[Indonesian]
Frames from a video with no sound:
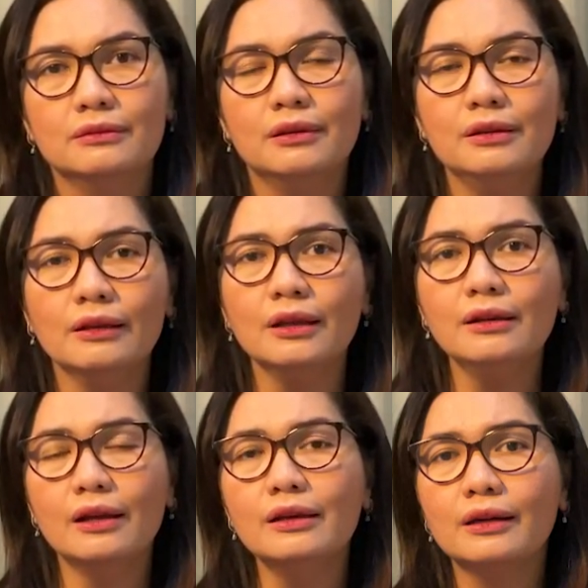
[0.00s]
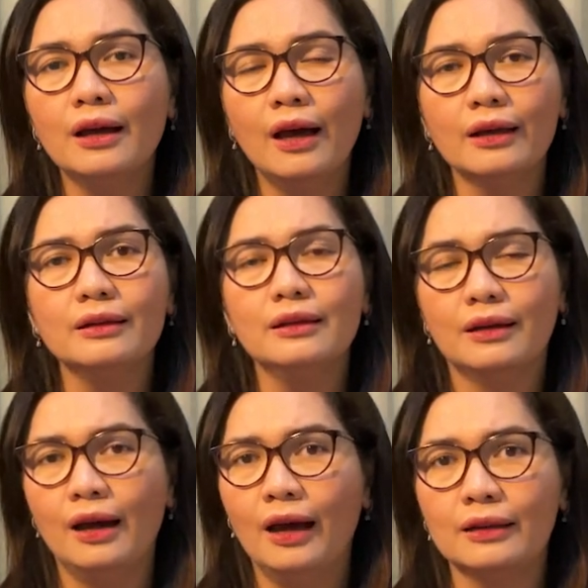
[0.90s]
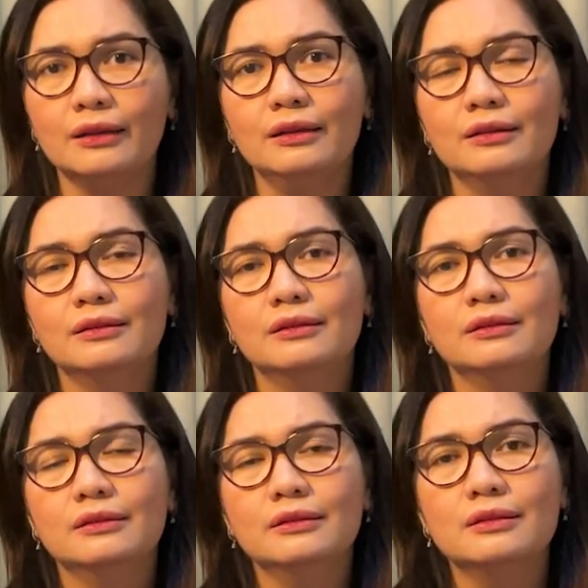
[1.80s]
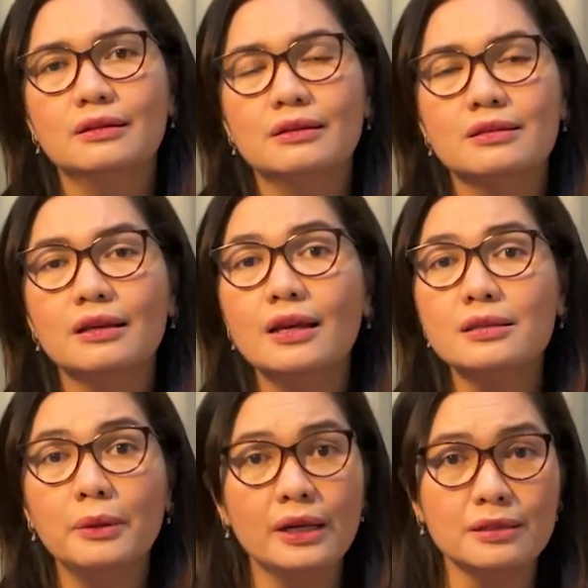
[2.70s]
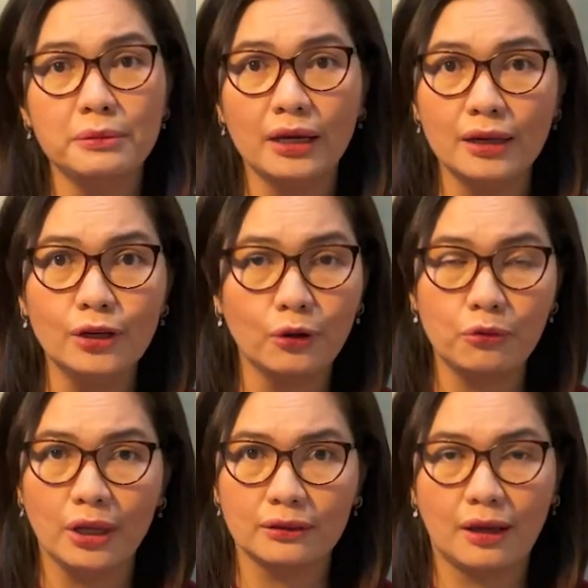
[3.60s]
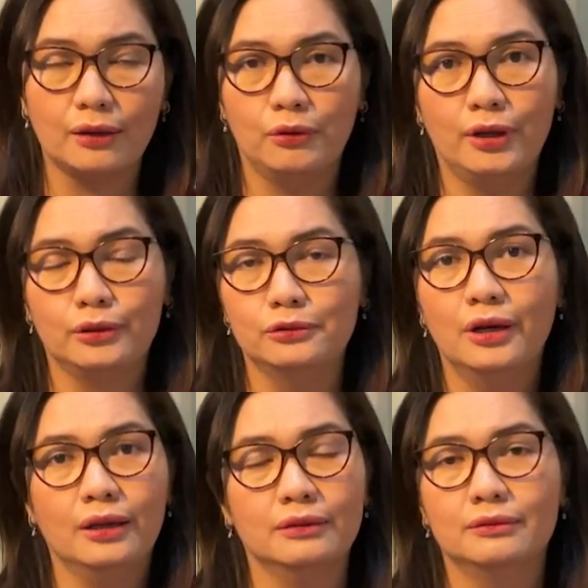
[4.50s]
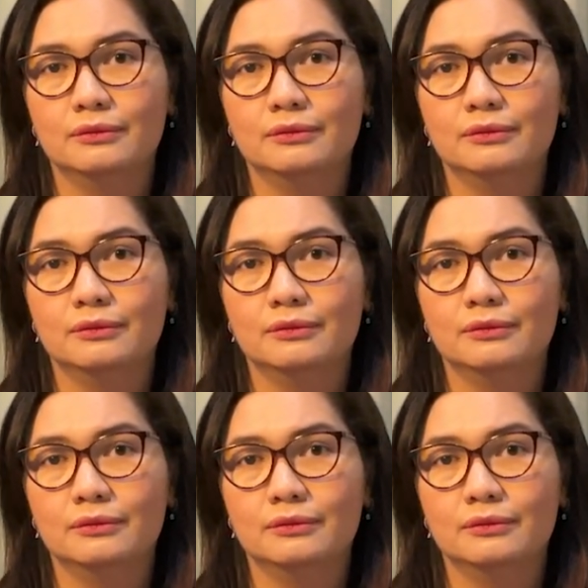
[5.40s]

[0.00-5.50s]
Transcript: ternyata dari ke hari ke hari saya selalu semakin dikuatkan oleh Tuhan.